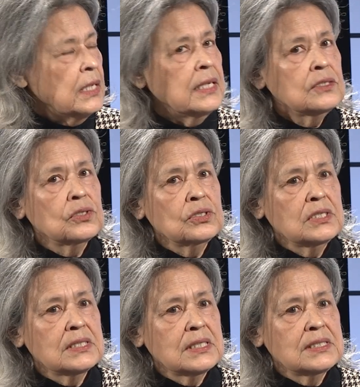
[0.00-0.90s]
Y
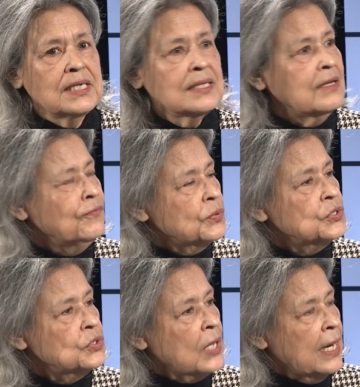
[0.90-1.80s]
entonces se sienten
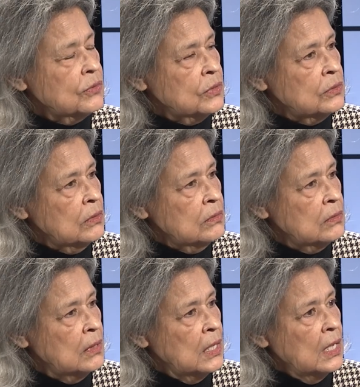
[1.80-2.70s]
frustrados, ¿no?
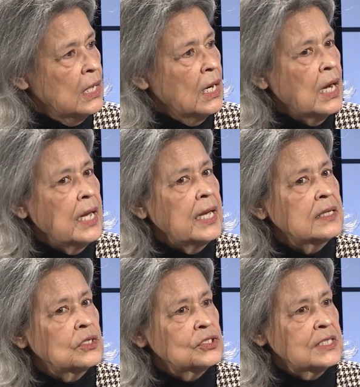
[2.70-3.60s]

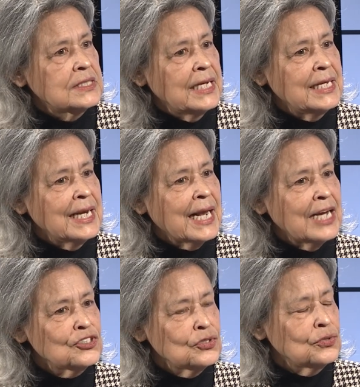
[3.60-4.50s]
Entonces, en el caso